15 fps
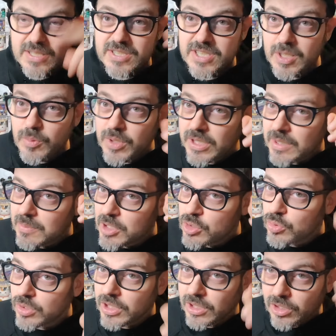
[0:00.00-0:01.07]
Seguitemi
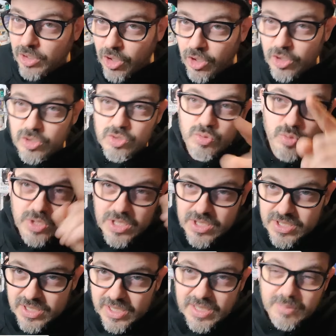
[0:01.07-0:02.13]
su TikTok, su
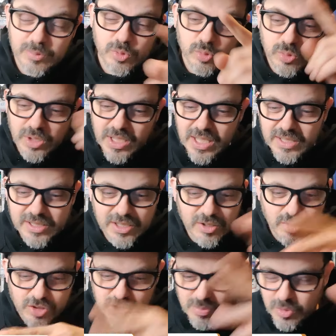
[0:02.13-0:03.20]
Instagram, tutte le altre
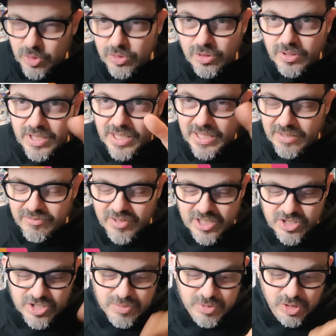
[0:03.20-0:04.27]
cose. Montonere,
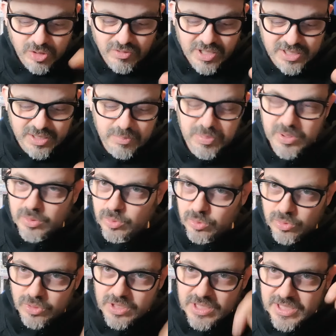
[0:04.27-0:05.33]
facile, mi trovate
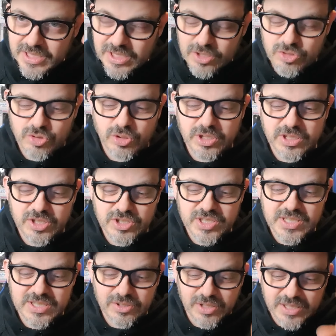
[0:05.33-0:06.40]
dappertutto. I link sono in
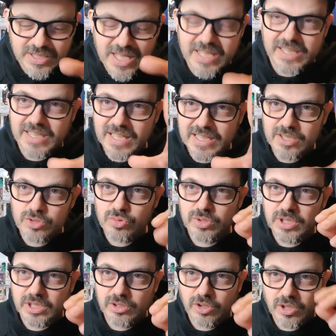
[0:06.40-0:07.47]
descrizione. Dai, che anche su
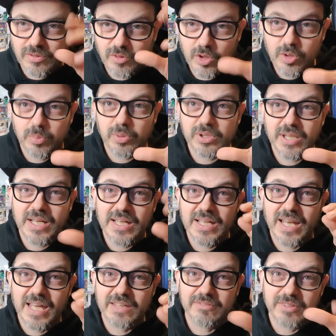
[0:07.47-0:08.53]
TikTok voglio portare le
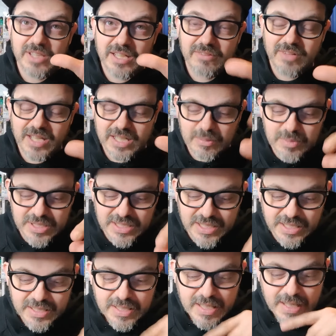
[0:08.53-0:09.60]
live e arrivare a
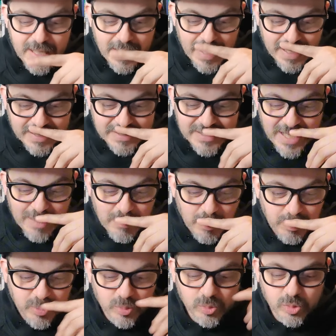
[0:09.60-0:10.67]
mille. Andiamo
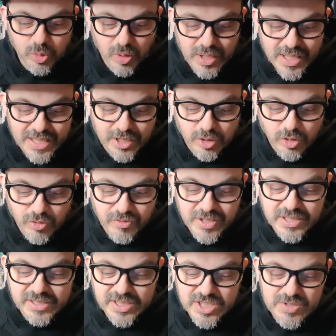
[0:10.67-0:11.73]
appunto, Lecco,
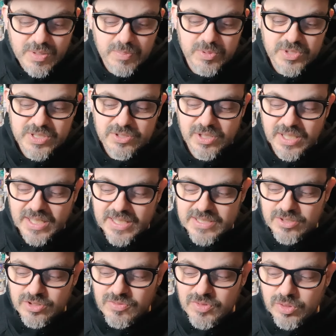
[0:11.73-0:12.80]
ventesima posizione.
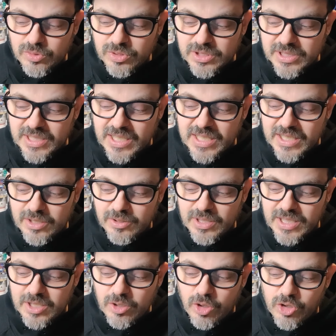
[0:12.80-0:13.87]
Ragazzi, cosa vi devo dire del Lecco? Il
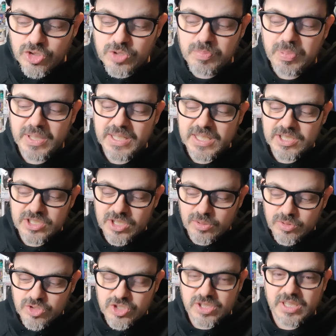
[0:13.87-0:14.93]
Lecco oggi pareggia
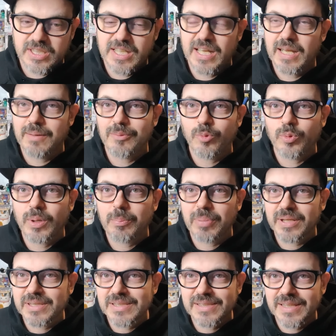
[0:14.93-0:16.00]
col Cittadella, una
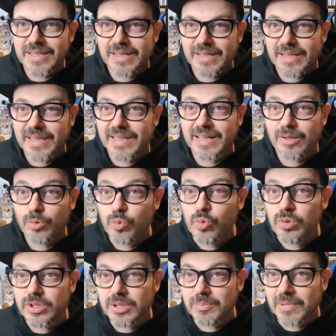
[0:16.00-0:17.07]
partita che era
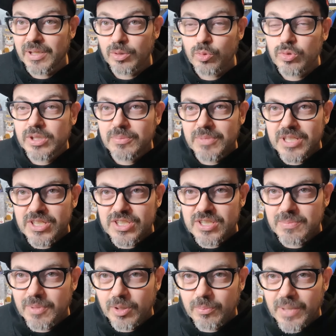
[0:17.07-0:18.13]
l'ultima,
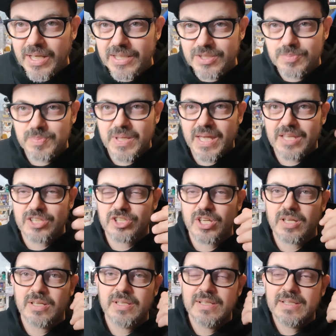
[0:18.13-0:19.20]
l'ultimissima ormai,
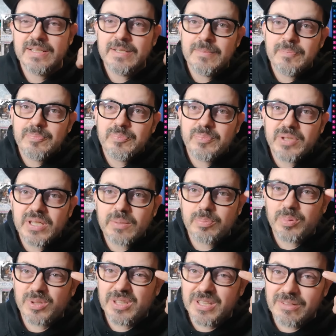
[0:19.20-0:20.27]
spiaggia, per
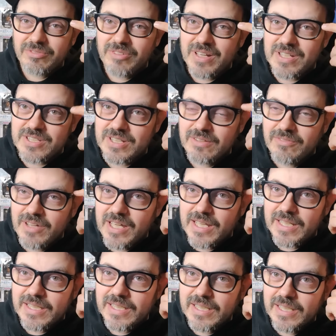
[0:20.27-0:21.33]
poter far
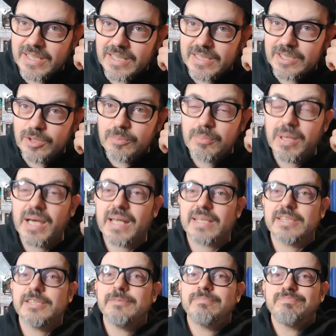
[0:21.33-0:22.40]
salvare i
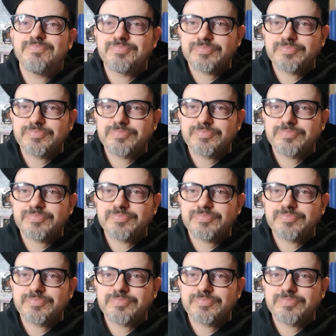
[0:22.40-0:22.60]
Lombardi.